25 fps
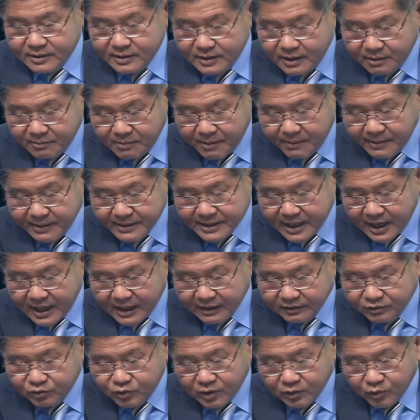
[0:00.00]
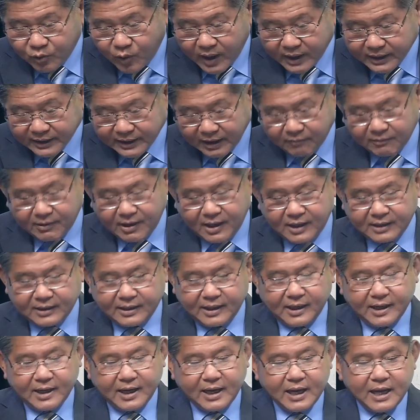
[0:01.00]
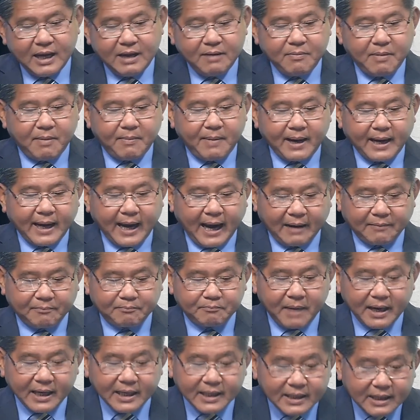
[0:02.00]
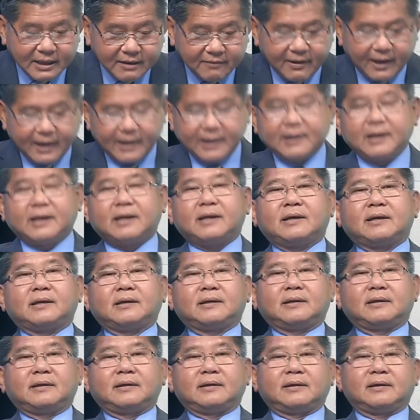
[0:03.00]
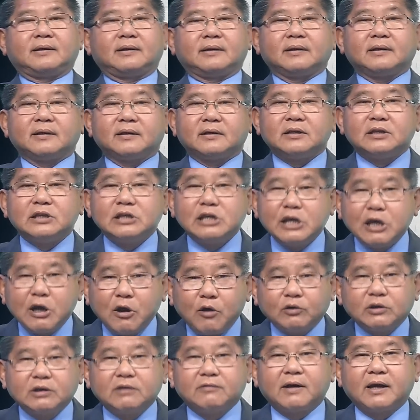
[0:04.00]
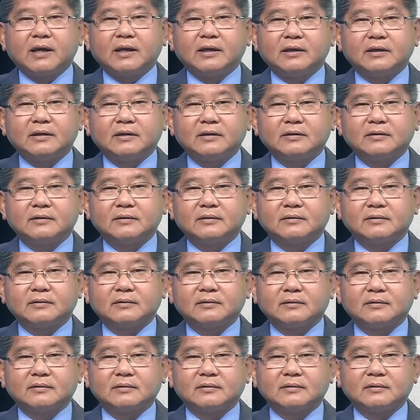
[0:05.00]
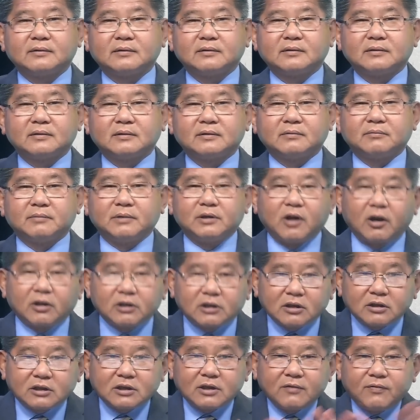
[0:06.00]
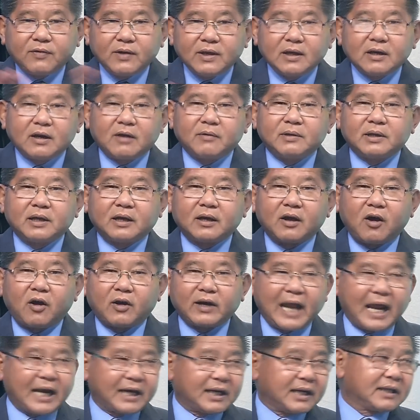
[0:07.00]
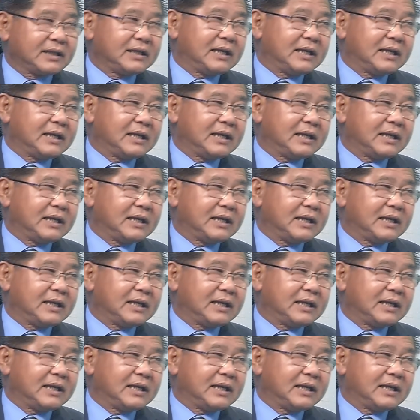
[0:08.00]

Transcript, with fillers: nhưng mà bây giờ cái chuyện quan trọng hơn là khi mà Bắc Hàn bắn như vậy đó nhiều như vậy mình nói tới chi phí là bây giờ họ đạt được